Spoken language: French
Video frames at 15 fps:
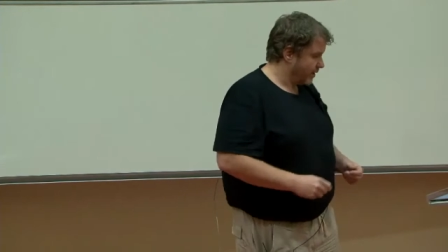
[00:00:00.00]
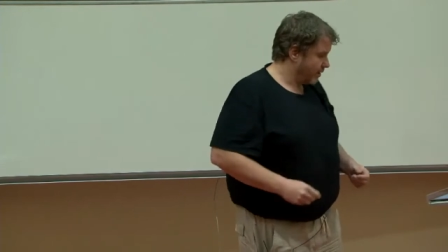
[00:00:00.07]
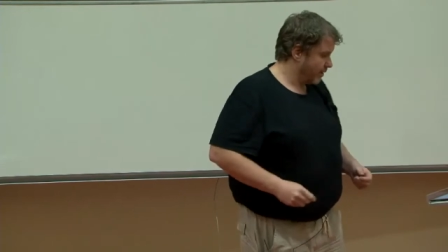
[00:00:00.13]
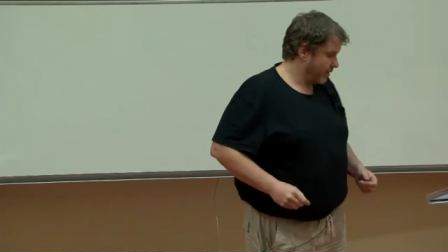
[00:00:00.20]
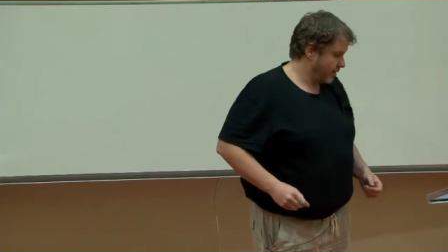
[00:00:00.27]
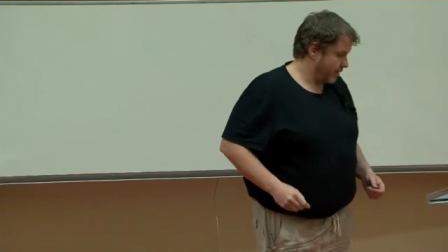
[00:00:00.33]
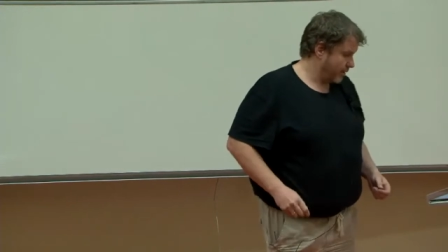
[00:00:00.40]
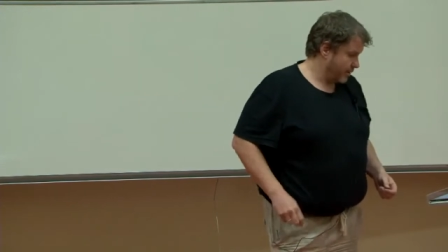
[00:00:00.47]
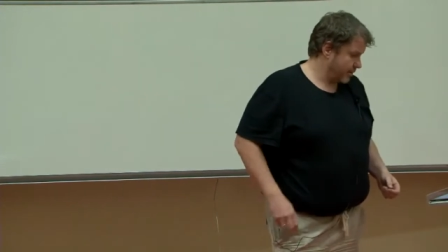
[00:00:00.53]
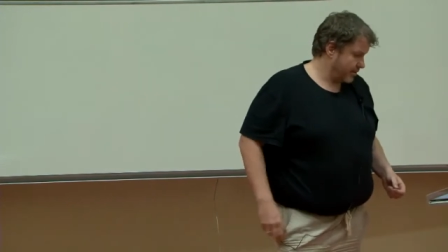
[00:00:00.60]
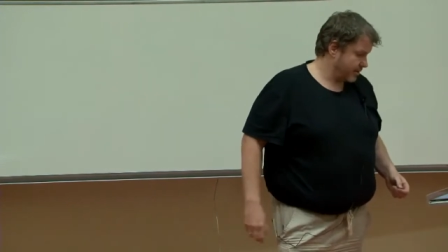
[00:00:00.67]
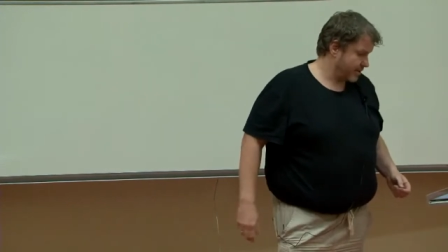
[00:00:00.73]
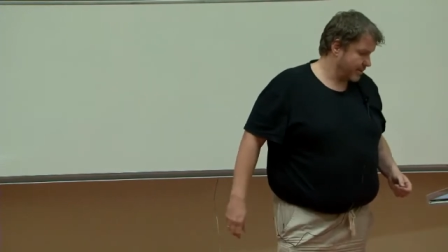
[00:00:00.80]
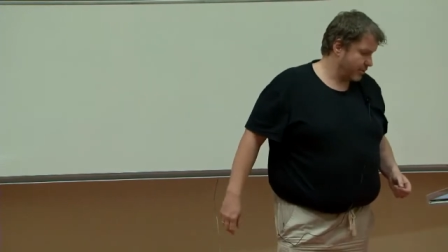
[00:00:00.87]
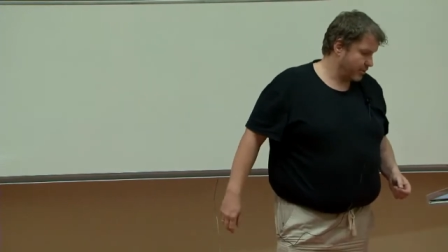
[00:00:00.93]
Euh,
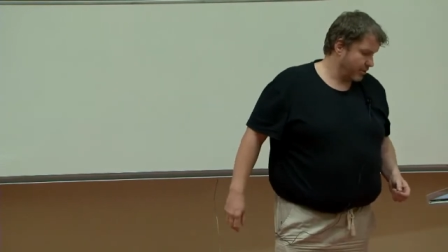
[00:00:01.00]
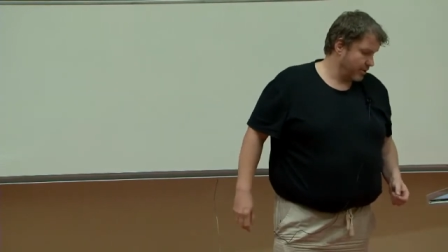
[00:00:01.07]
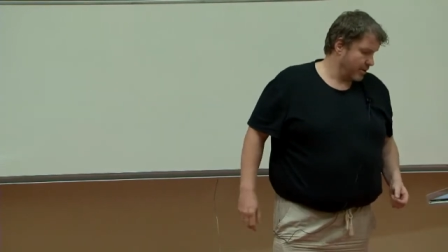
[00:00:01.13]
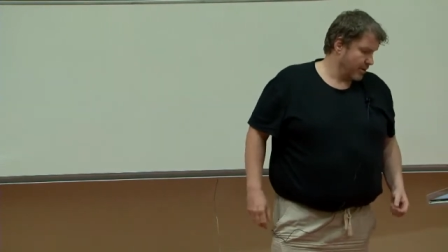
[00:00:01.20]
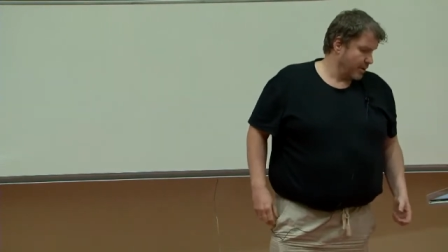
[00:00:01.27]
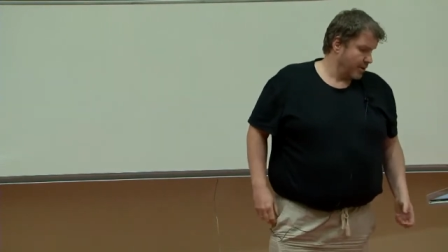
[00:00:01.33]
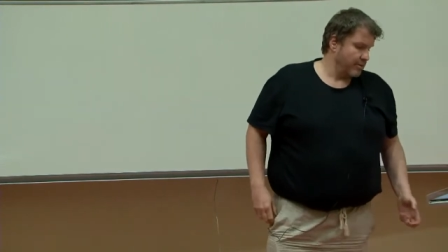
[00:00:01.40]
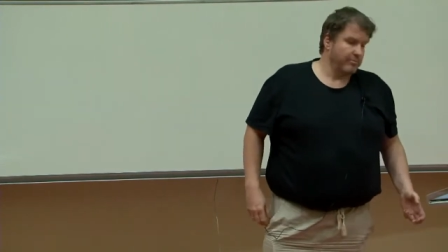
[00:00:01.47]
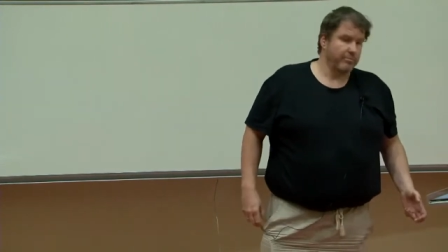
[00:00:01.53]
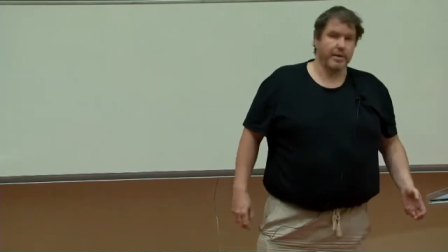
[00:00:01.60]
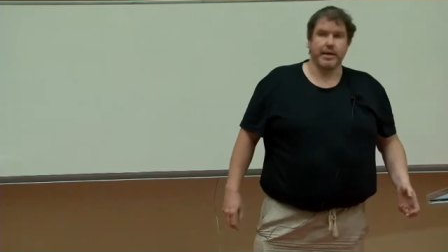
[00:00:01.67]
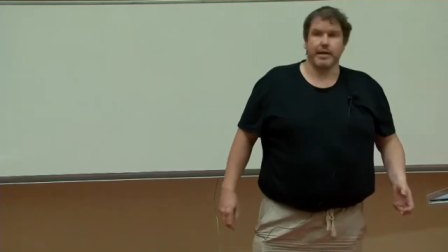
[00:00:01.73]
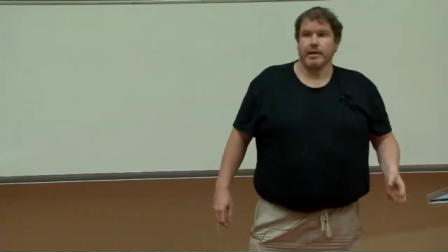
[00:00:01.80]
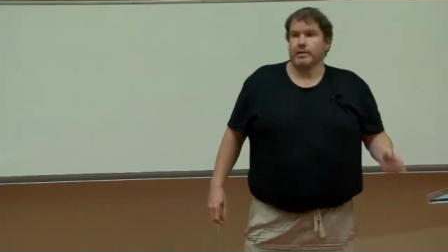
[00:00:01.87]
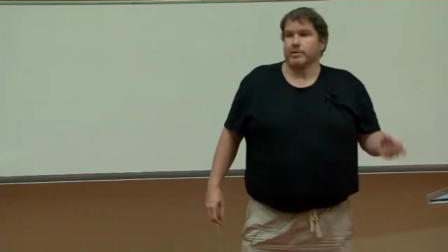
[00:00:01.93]
c'est bon.
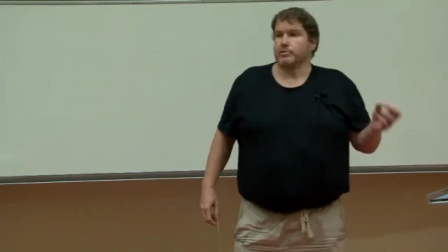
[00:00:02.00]
Mais